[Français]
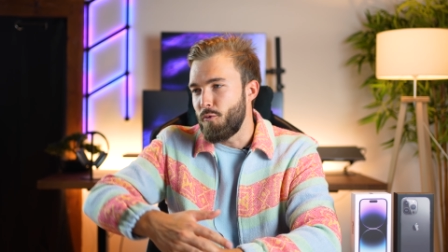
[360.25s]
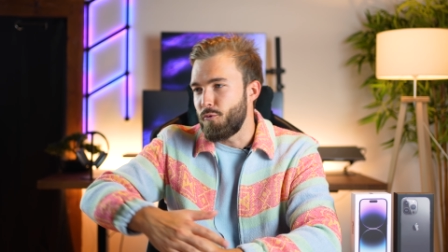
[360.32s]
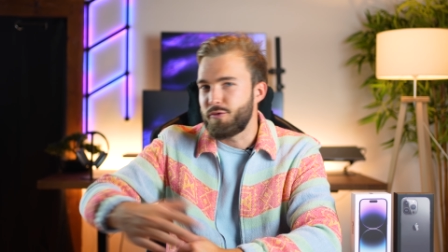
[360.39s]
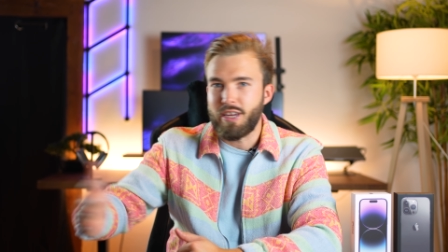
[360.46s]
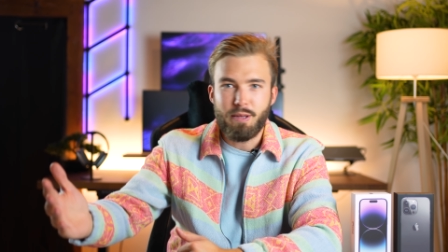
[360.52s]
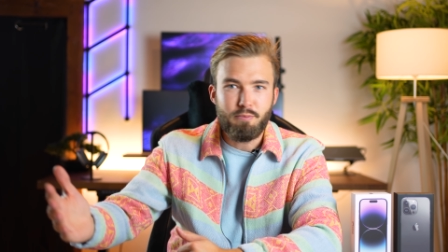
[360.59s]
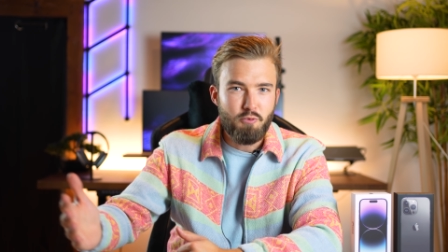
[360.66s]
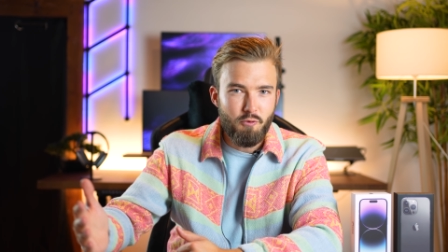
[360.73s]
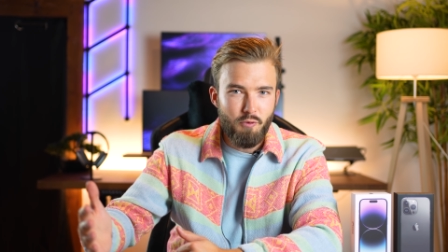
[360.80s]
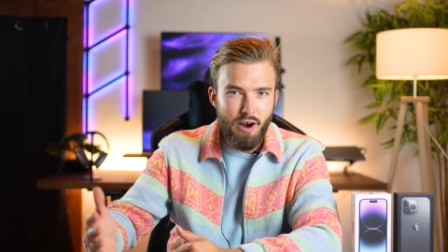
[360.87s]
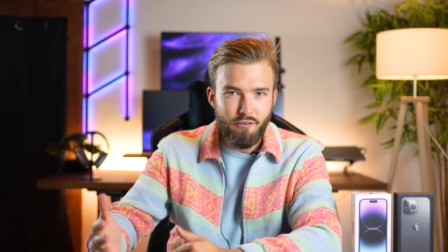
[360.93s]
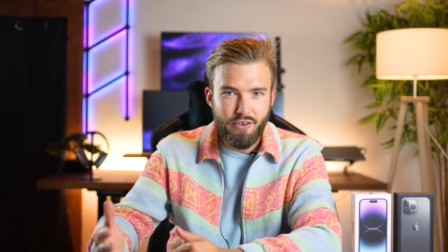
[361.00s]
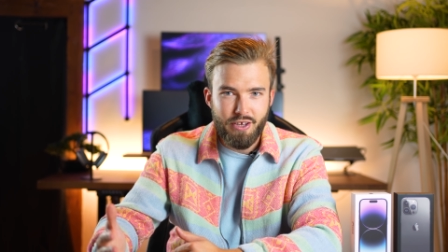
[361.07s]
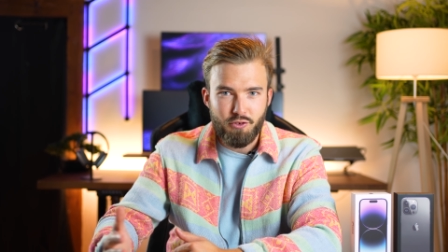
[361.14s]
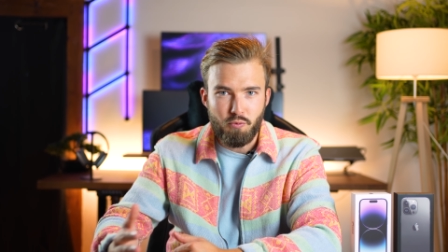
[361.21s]
vous allez
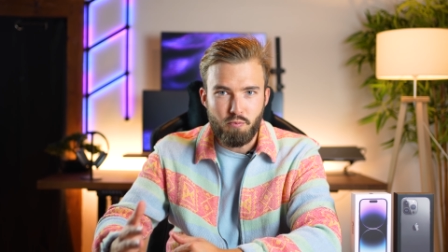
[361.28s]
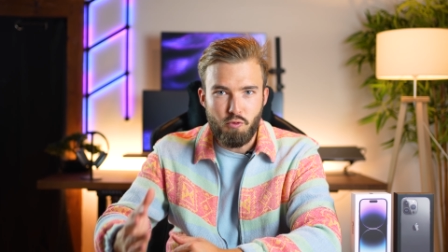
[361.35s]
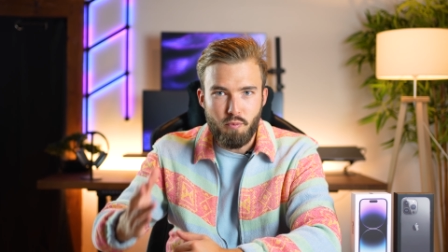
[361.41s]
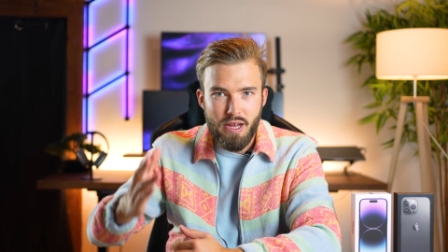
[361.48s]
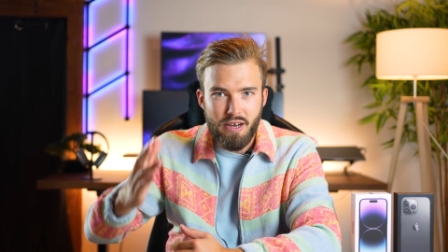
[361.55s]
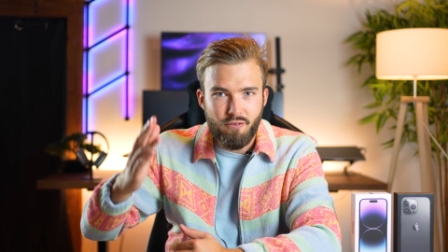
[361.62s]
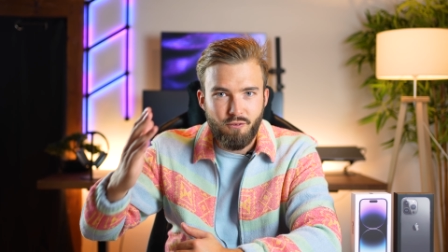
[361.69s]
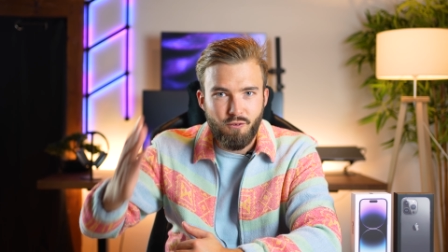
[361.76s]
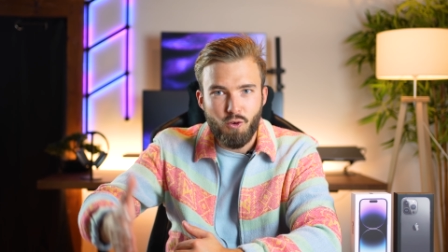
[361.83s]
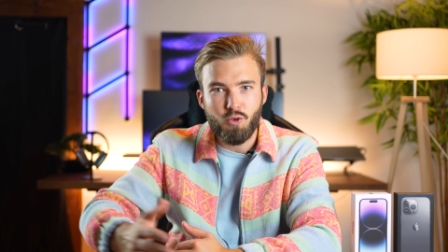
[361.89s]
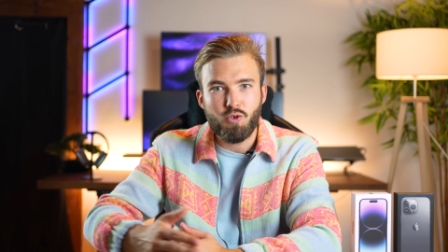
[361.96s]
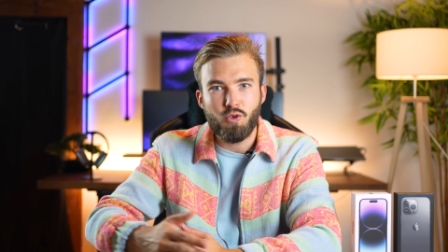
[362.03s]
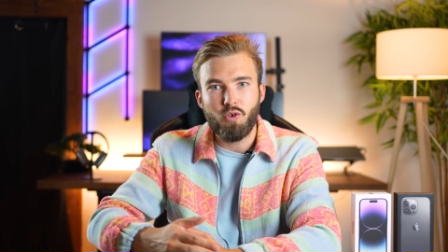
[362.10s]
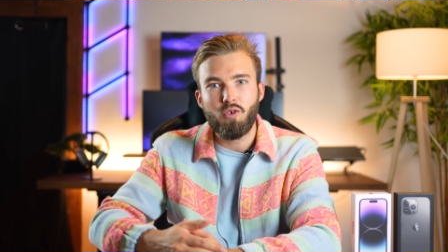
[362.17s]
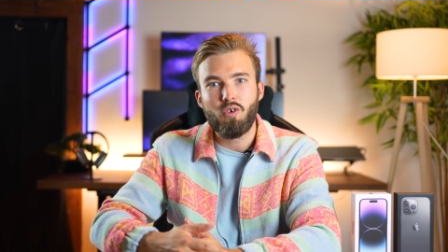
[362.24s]
pouvoir faire de plus belles
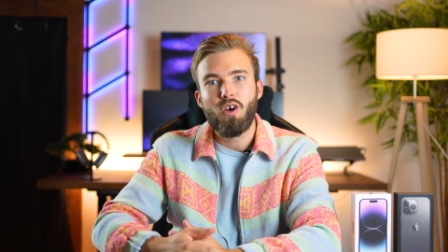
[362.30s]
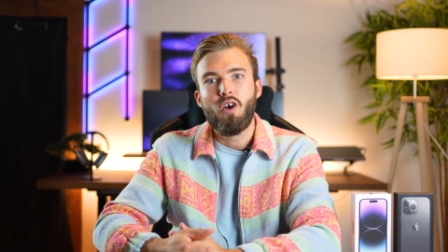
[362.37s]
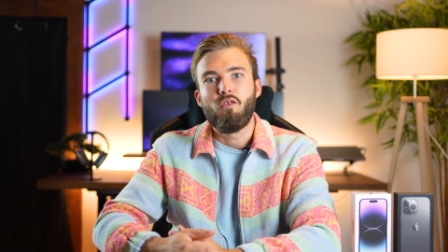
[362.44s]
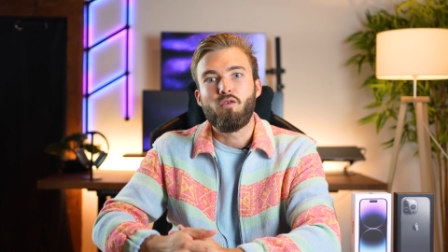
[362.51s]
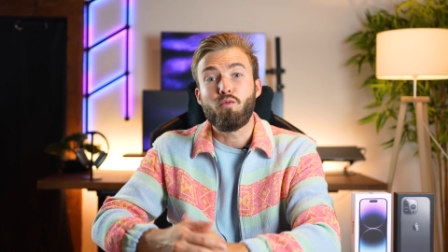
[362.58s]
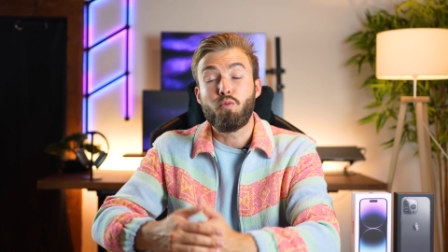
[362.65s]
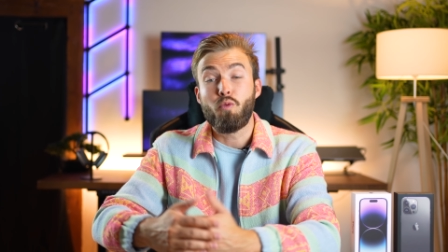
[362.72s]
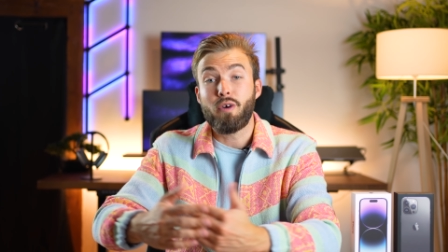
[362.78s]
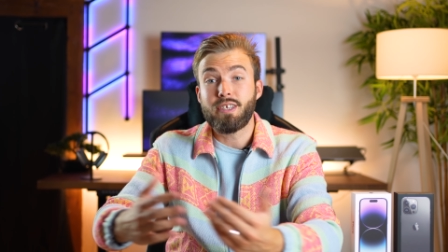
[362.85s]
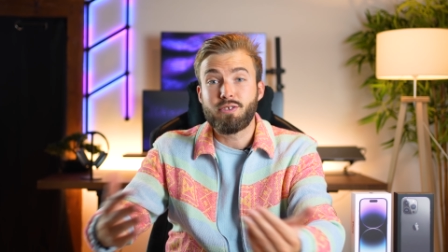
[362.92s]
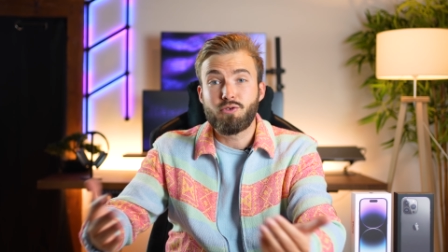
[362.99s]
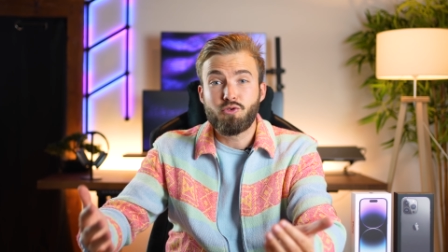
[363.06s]
photos, vous pourrez